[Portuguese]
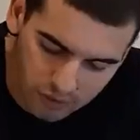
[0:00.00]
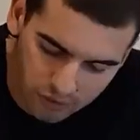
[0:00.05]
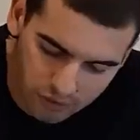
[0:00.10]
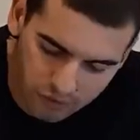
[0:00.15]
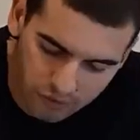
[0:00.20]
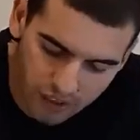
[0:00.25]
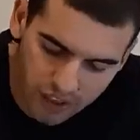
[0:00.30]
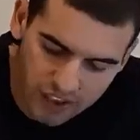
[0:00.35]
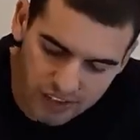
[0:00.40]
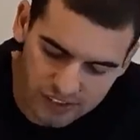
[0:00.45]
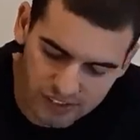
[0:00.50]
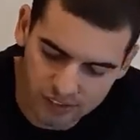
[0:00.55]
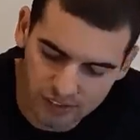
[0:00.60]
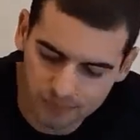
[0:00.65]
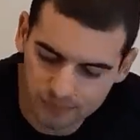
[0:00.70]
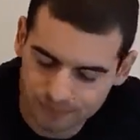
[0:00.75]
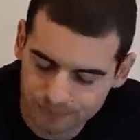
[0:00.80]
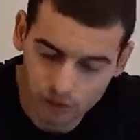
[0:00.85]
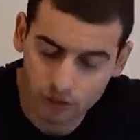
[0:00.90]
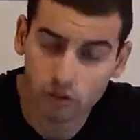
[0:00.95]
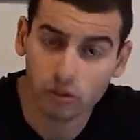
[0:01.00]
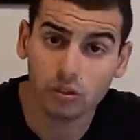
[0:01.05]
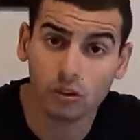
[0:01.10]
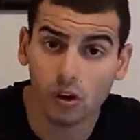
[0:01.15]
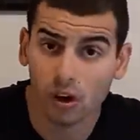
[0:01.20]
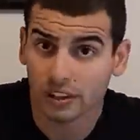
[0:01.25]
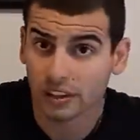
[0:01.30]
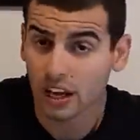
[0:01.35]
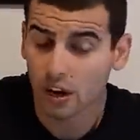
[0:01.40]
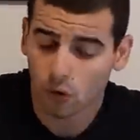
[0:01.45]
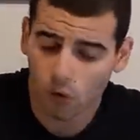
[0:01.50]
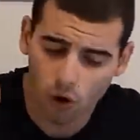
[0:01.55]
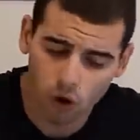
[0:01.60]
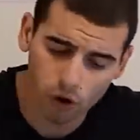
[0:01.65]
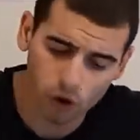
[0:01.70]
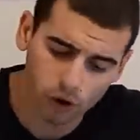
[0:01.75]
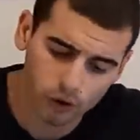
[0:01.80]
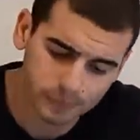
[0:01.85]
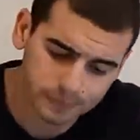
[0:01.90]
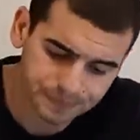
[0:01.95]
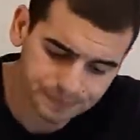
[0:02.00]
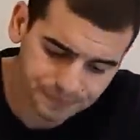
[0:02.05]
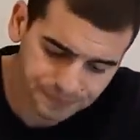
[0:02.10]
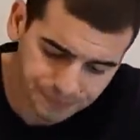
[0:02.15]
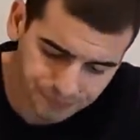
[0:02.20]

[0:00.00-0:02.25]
Phaser. Então até agora, ó,